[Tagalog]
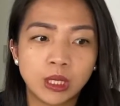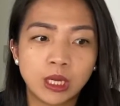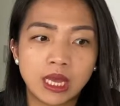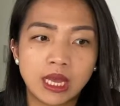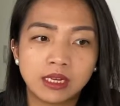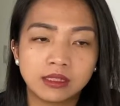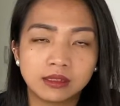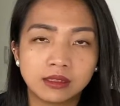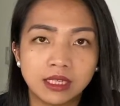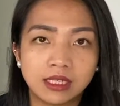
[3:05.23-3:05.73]

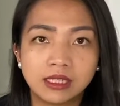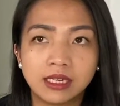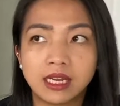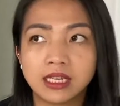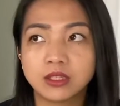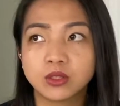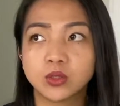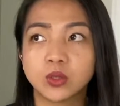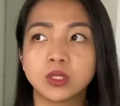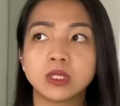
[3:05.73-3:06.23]
ang
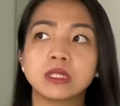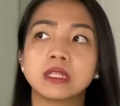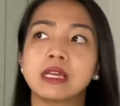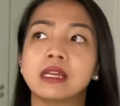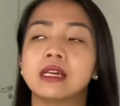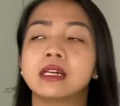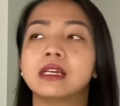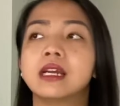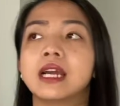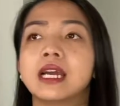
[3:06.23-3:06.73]
nagastos
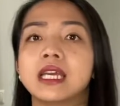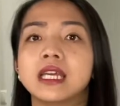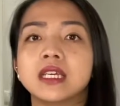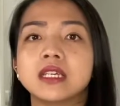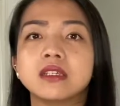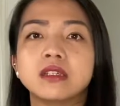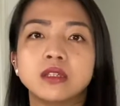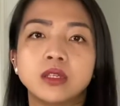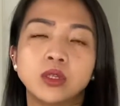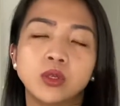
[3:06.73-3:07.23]
talaga
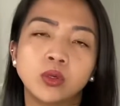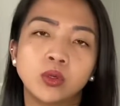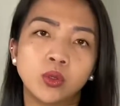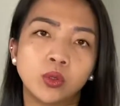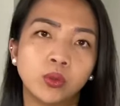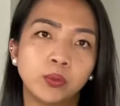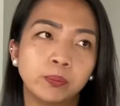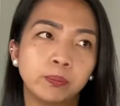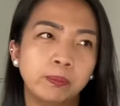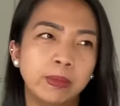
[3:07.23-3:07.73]
is
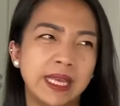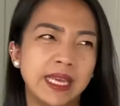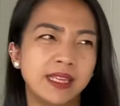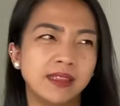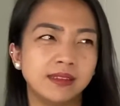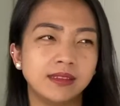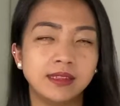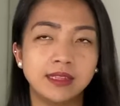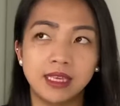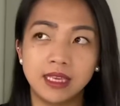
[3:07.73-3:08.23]
yung
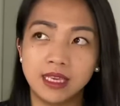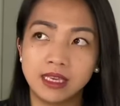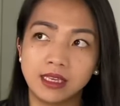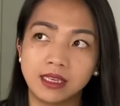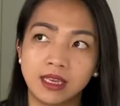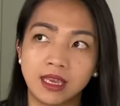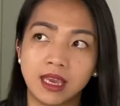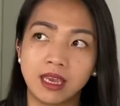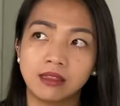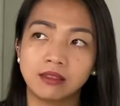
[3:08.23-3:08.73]
plane
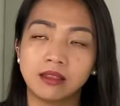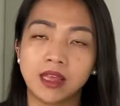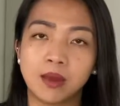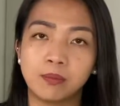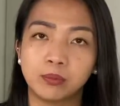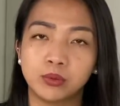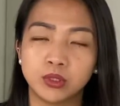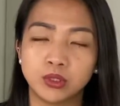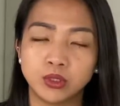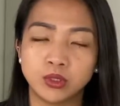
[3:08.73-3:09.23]
ticket
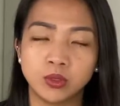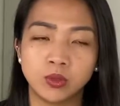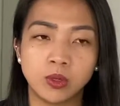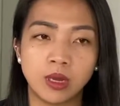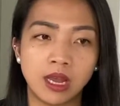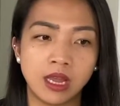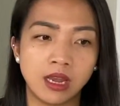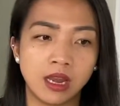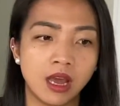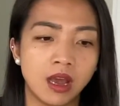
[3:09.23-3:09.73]
tapos yung
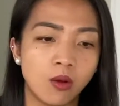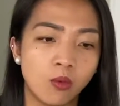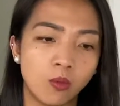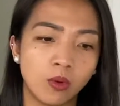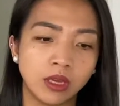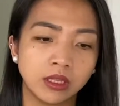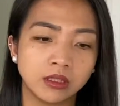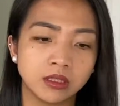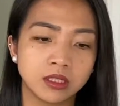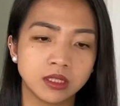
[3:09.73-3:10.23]

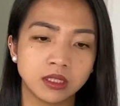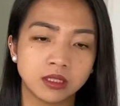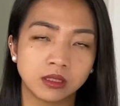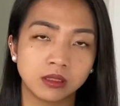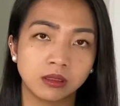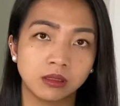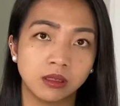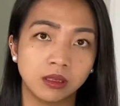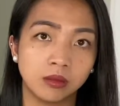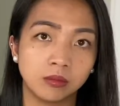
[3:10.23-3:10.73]
allowance
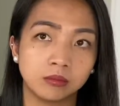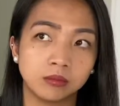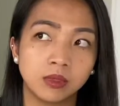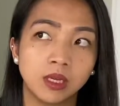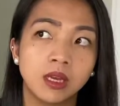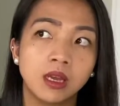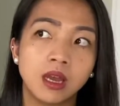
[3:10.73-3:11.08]
um,